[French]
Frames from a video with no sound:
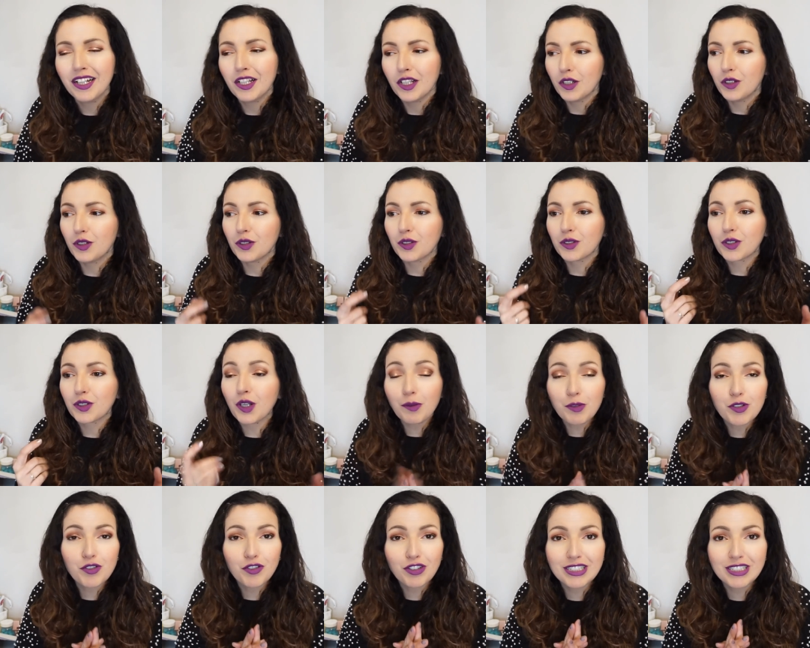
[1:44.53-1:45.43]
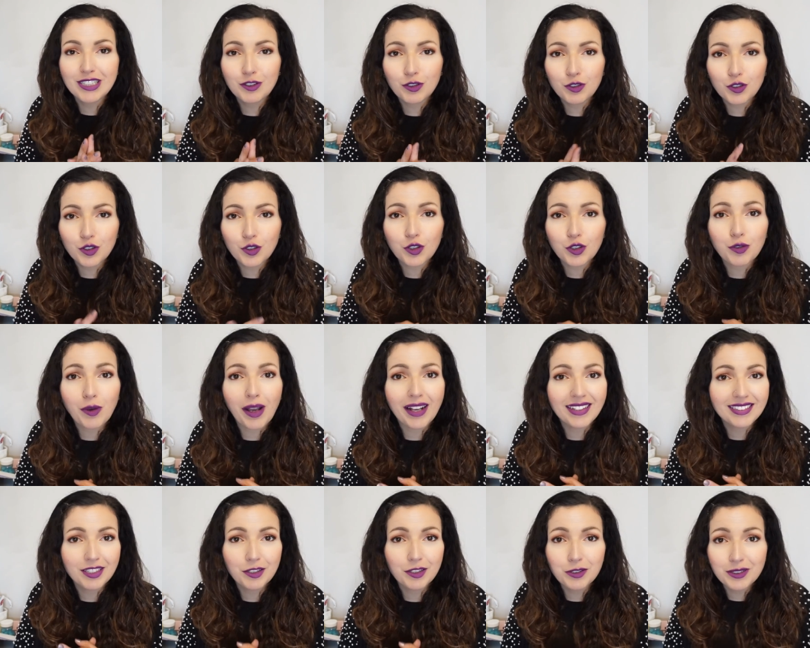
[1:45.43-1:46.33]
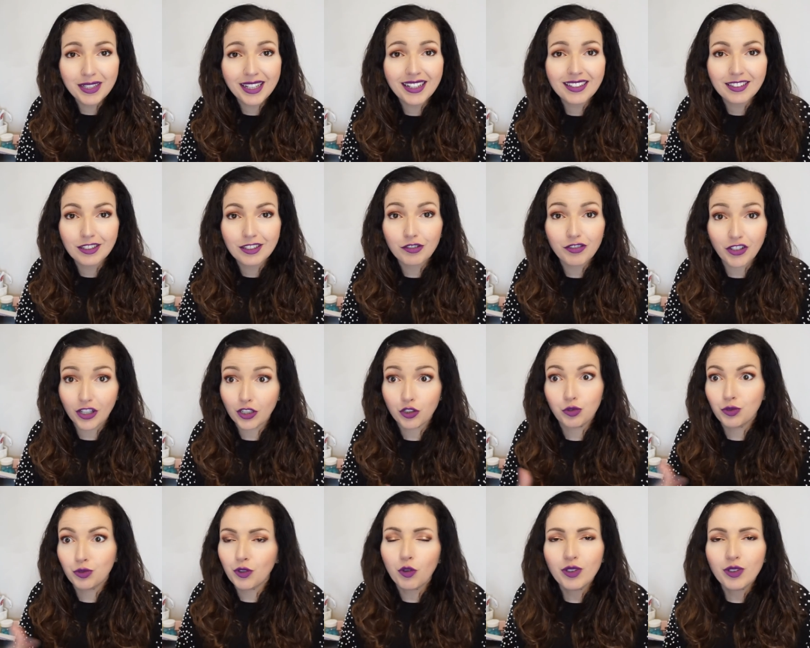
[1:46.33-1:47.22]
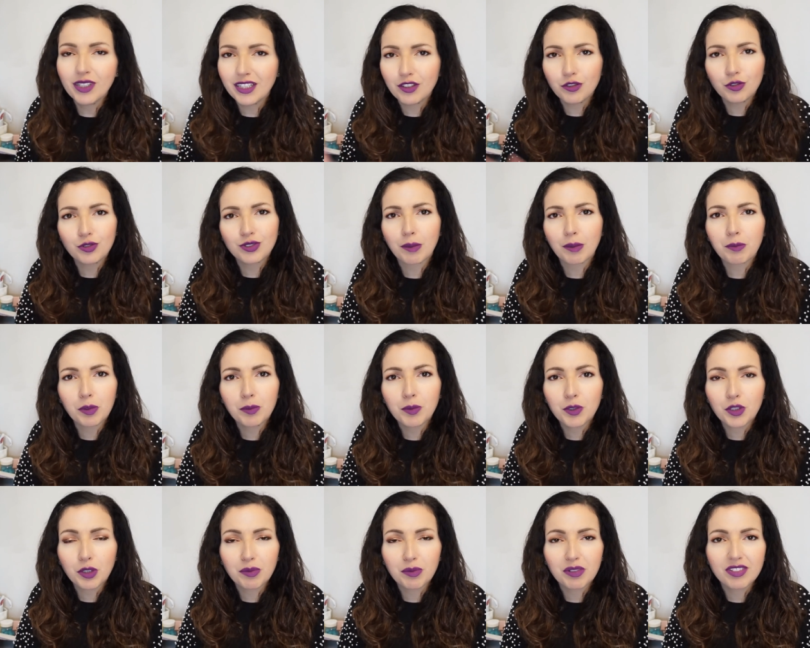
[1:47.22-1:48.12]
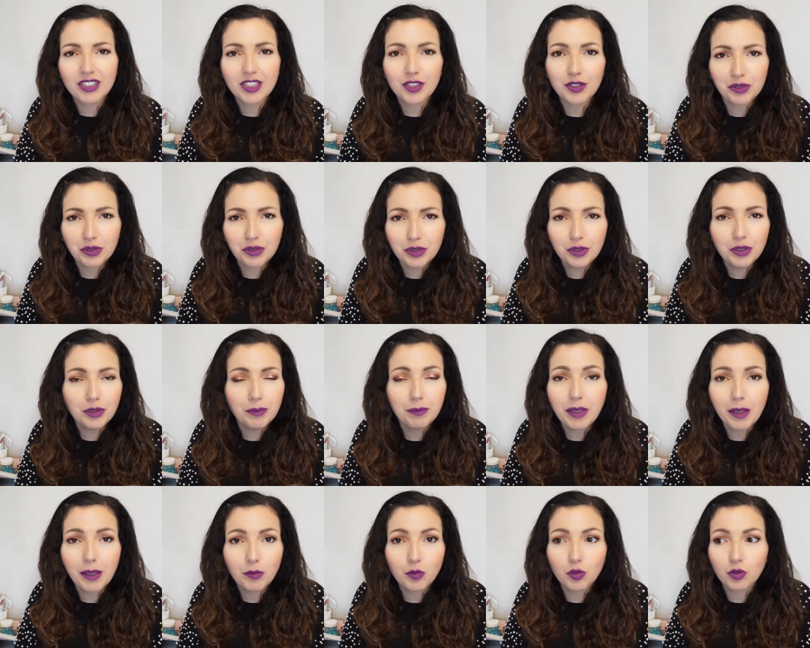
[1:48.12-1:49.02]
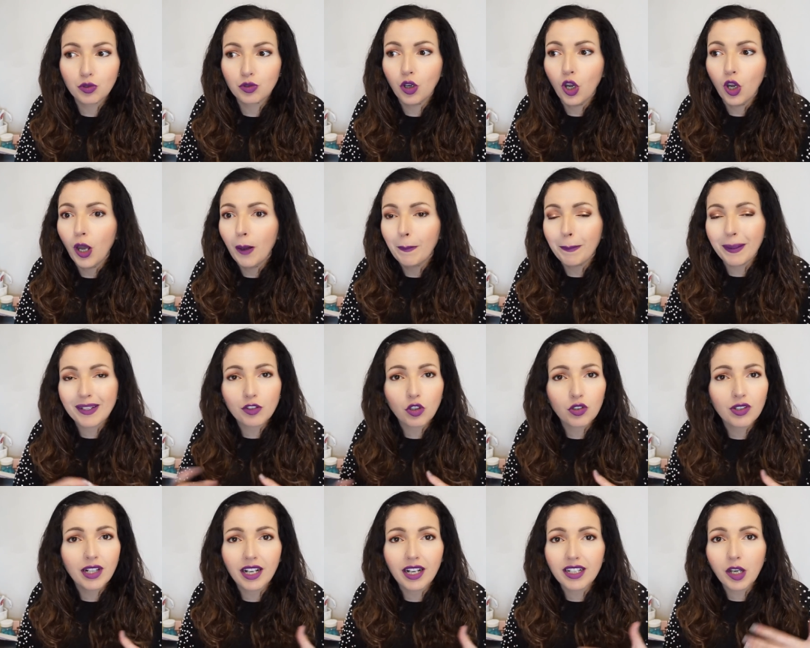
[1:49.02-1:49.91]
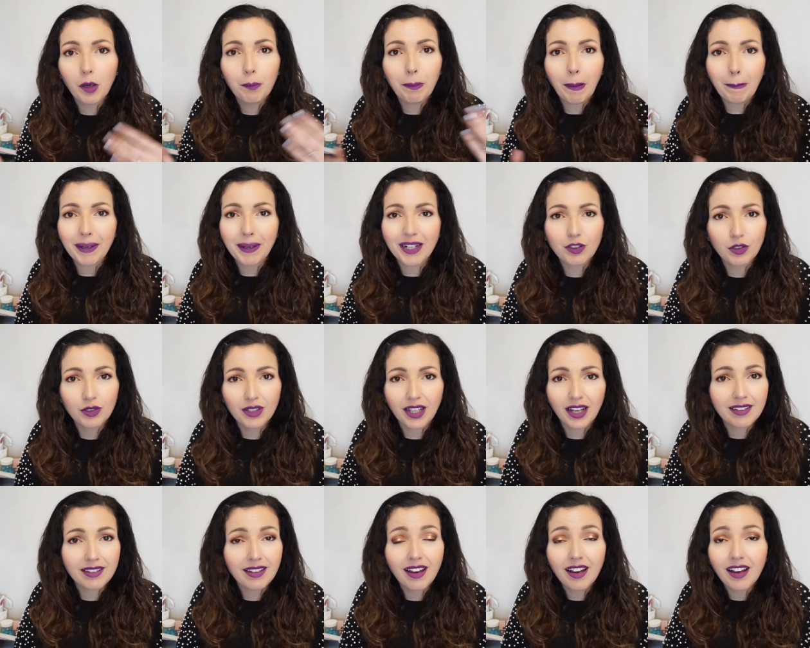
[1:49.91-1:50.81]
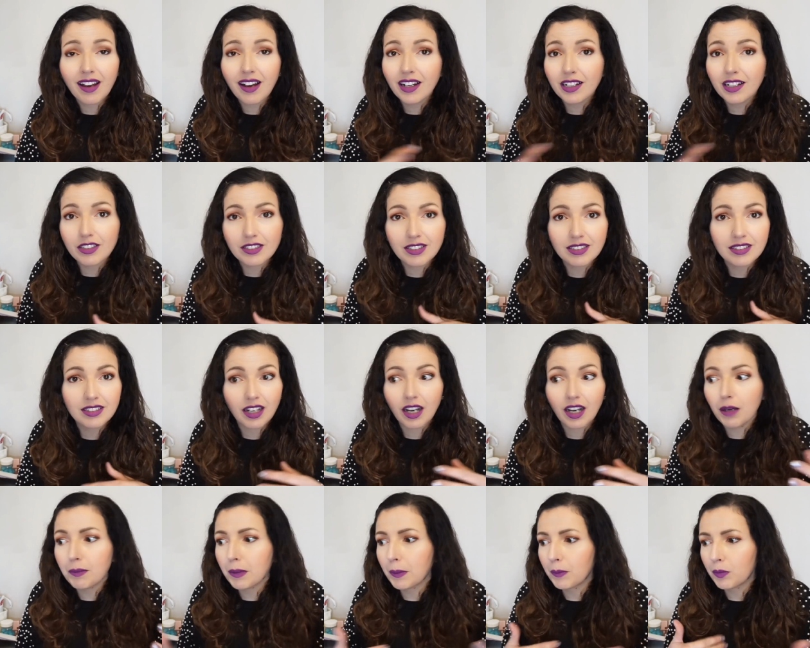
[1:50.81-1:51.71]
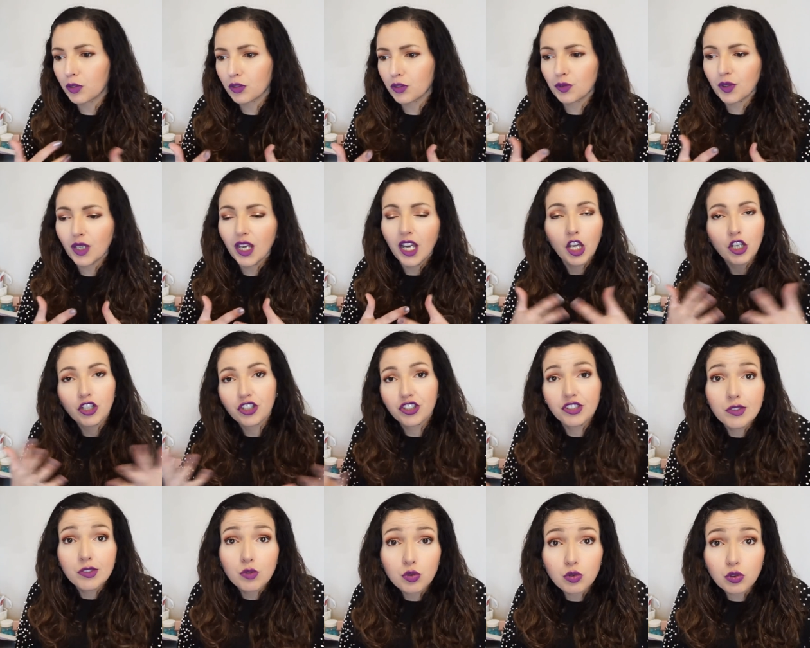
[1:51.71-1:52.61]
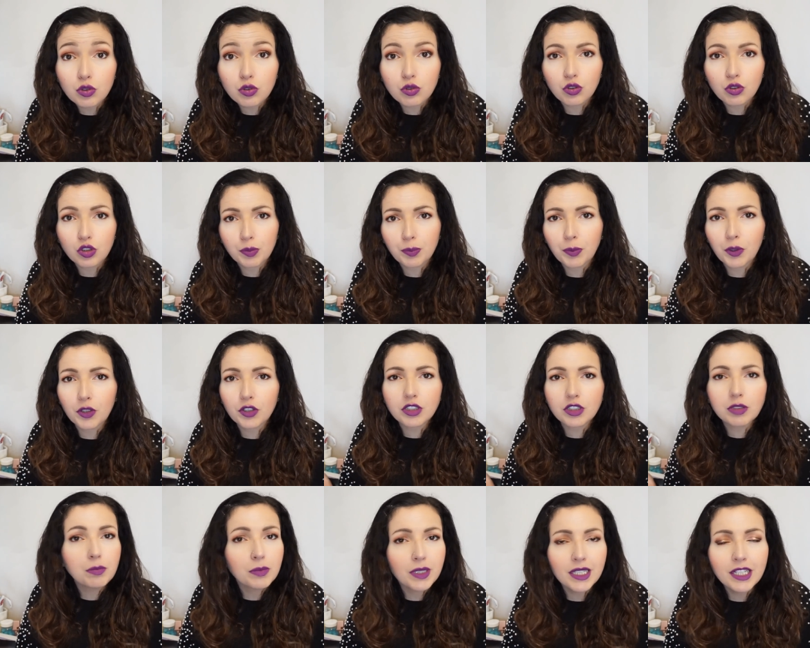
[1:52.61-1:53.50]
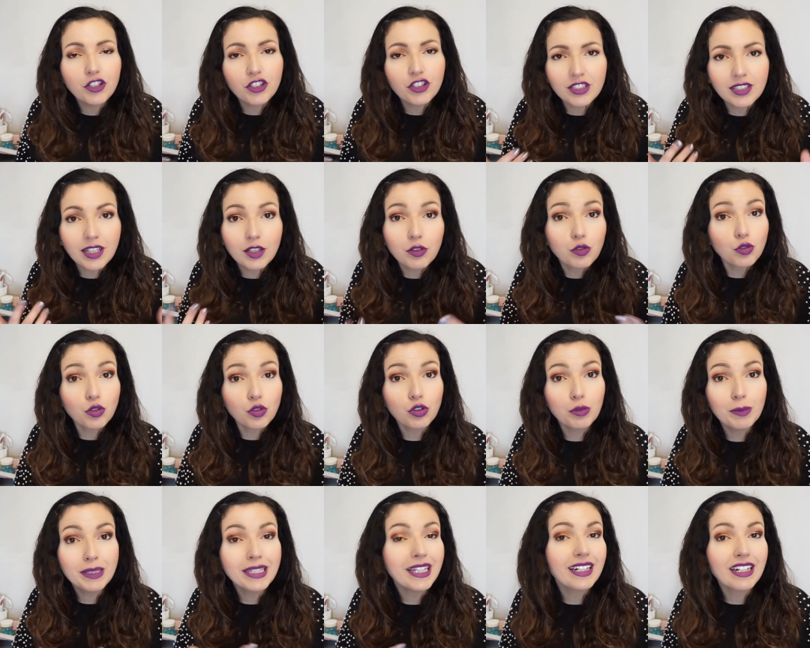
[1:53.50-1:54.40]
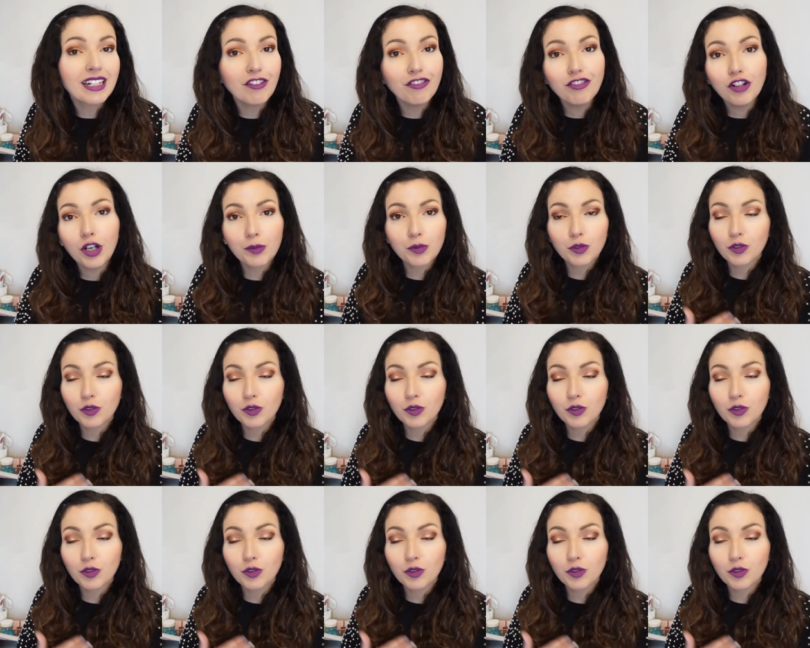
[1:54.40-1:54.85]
Euh, comme je vous le dis toujours, je suis assez honnête, enfin je suis honnête tout simplement dans mes vidéos, même euh, partenariat ou pas partenariat, etc. Même produit. Je dis toujours ce que je pense, mais j'essaye toujours de mettre avec les formes.